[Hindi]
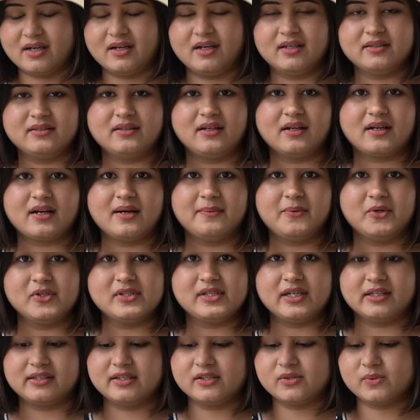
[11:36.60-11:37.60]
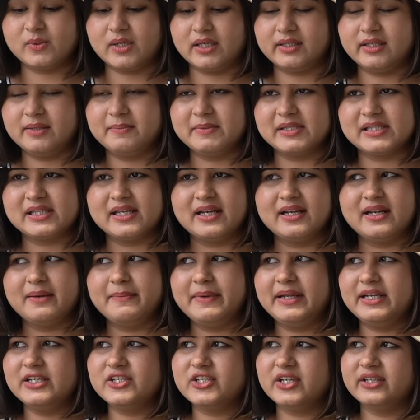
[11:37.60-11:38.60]
अदरक का बहुत ज़्यादा स्वाद है मसाला
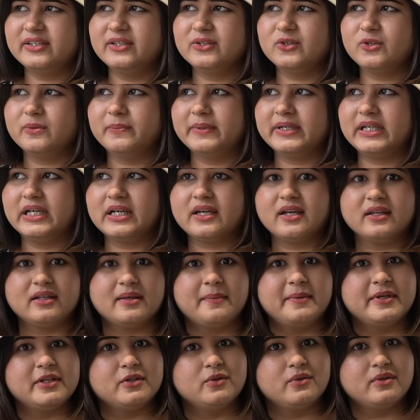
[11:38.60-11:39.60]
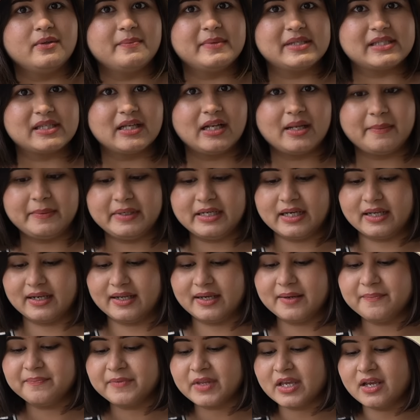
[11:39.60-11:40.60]
मैंने शायद इनको मना किया था बट इन्होंने मसाला भी
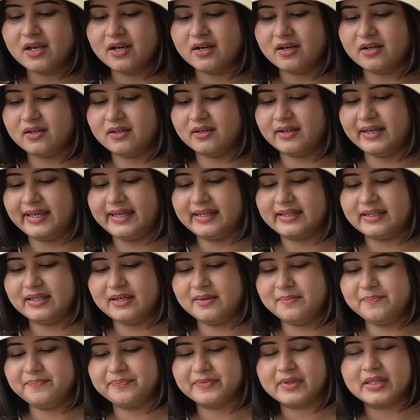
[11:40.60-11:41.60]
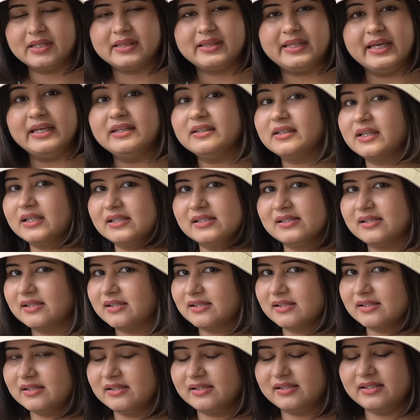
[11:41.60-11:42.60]
डाला है एकदम थिन
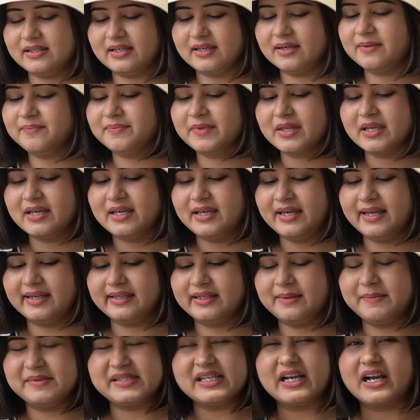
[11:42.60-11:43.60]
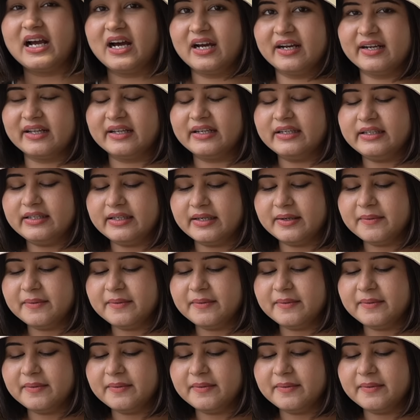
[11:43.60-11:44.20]
कंसिस्टेंसी है एकदम ऐसा गाढ़ा नहीं